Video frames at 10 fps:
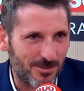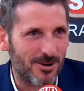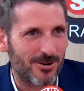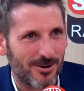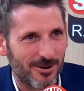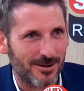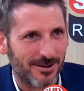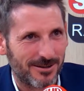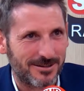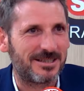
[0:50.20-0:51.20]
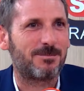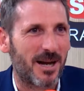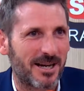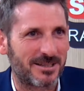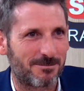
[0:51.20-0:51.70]
blancs
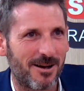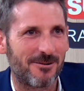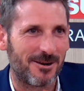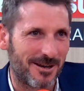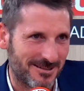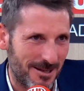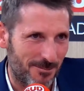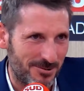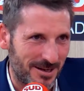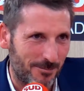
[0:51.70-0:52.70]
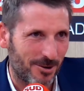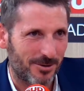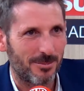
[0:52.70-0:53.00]
disparaissent pas. Voilà, c'est le plus important.